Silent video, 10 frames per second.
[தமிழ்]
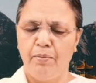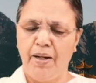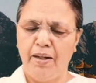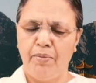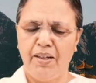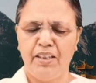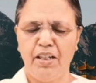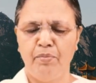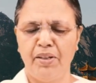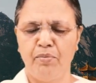பாபா
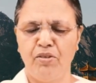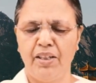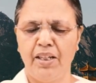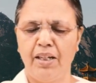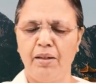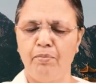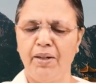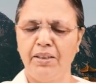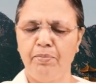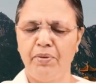நம்மிடமுள்ள
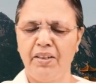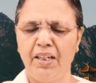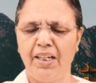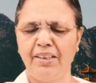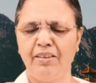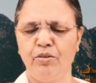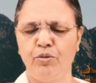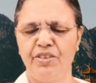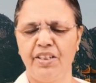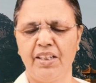மதிப்பில்லாத
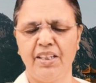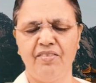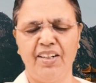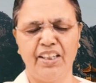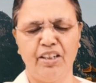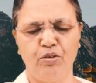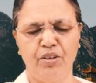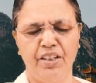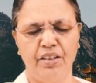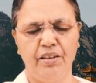சூழ்ச்சிகளை வாங்கி
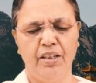கொண்டு